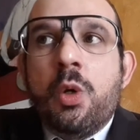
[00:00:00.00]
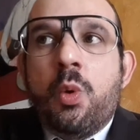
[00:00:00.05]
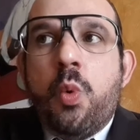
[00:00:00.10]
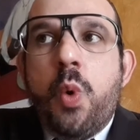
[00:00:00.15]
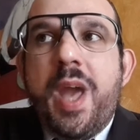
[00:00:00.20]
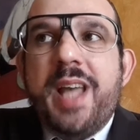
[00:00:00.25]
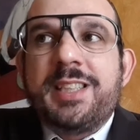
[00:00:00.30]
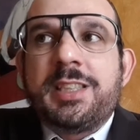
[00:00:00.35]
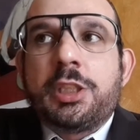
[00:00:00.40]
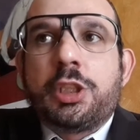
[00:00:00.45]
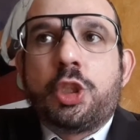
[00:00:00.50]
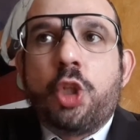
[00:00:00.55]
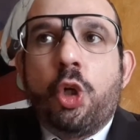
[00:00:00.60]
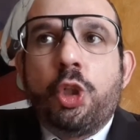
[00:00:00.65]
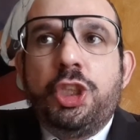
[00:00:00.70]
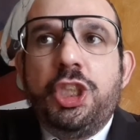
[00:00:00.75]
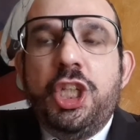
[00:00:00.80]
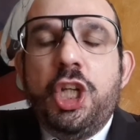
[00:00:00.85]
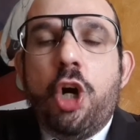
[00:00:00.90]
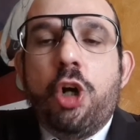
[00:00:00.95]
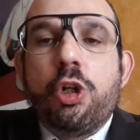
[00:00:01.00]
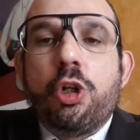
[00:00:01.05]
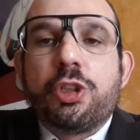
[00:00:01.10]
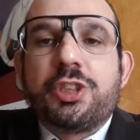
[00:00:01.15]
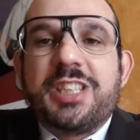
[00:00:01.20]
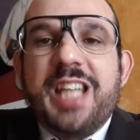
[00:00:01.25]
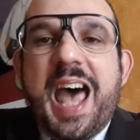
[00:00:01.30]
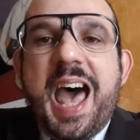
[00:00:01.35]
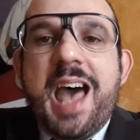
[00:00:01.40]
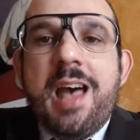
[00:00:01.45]
Questo Dio lo
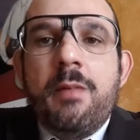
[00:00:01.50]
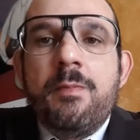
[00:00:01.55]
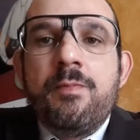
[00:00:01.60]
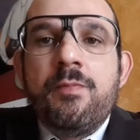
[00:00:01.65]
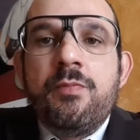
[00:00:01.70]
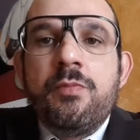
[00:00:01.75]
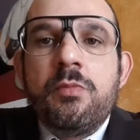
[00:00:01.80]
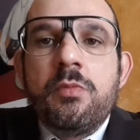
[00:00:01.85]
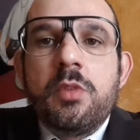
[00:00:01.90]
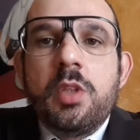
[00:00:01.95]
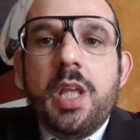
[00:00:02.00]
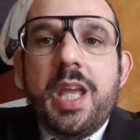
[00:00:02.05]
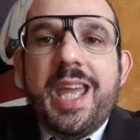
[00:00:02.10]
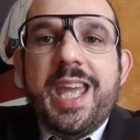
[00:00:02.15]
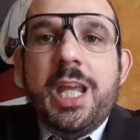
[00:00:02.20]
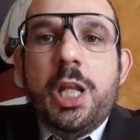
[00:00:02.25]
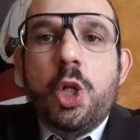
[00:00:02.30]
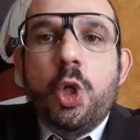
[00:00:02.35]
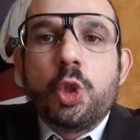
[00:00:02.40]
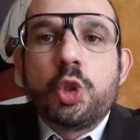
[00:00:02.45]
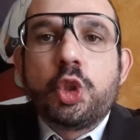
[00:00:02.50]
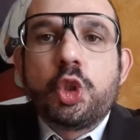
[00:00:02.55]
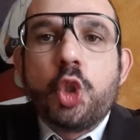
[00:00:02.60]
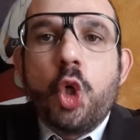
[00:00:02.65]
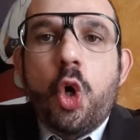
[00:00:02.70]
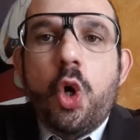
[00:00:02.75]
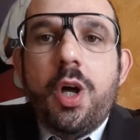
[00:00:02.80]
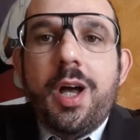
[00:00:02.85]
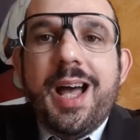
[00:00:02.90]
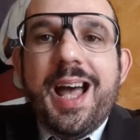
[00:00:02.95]
sa e lo
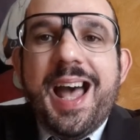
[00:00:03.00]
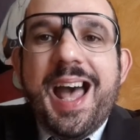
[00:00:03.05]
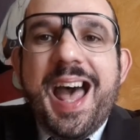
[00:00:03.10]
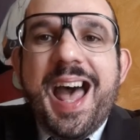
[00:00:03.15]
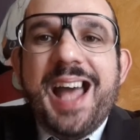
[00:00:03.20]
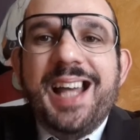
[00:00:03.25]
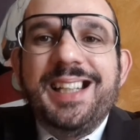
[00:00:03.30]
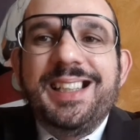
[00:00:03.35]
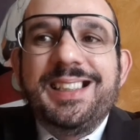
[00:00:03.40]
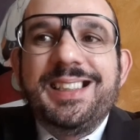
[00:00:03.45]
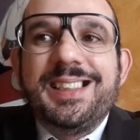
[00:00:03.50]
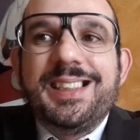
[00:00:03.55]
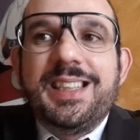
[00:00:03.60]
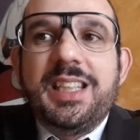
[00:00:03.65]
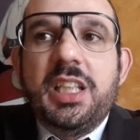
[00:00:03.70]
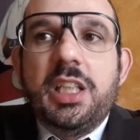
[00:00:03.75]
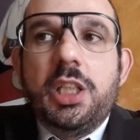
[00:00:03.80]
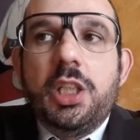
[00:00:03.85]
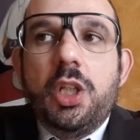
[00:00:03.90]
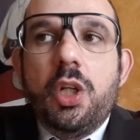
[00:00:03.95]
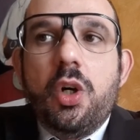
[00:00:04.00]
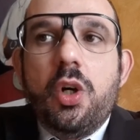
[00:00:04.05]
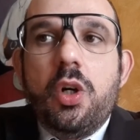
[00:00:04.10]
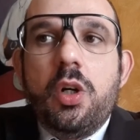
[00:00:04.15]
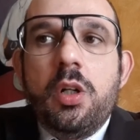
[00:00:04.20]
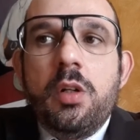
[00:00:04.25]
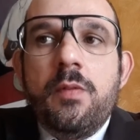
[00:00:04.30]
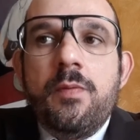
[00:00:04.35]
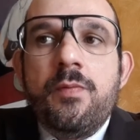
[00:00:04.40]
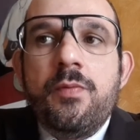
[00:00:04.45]
so anch'io